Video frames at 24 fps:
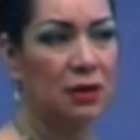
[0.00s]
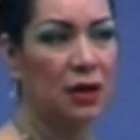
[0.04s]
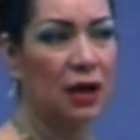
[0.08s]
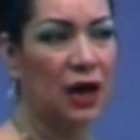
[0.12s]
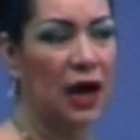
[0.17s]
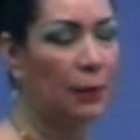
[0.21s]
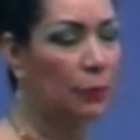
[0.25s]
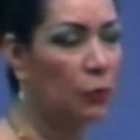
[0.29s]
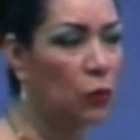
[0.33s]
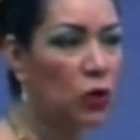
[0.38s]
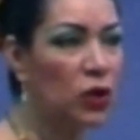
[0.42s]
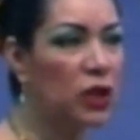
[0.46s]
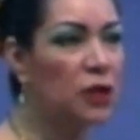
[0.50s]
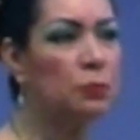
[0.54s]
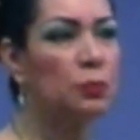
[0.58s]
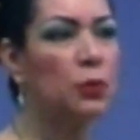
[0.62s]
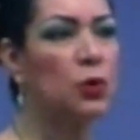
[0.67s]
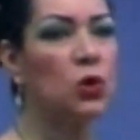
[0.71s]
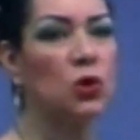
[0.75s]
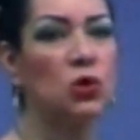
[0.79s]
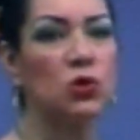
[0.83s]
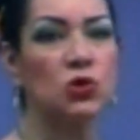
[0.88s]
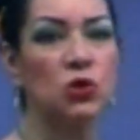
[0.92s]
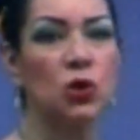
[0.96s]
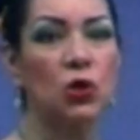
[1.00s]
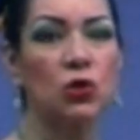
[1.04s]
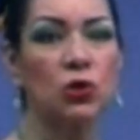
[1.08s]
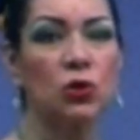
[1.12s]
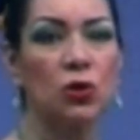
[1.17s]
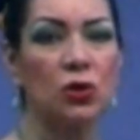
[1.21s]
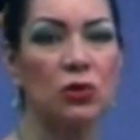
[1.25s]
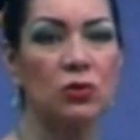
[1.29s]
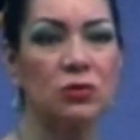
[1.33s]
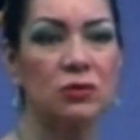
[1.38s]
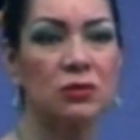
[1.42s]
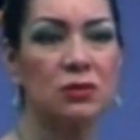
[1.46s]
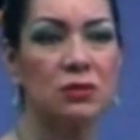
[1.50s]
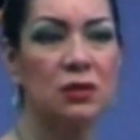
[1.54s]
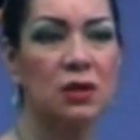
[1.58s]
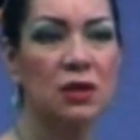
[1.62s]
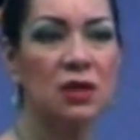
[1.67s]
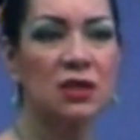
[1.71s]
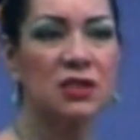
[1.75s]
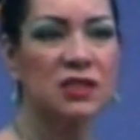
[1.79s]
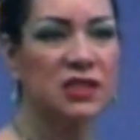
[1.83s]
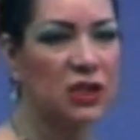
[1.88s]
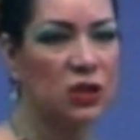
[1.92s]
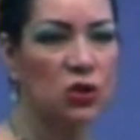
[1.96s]
a morir por nosotros
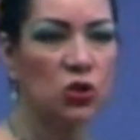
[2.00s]
si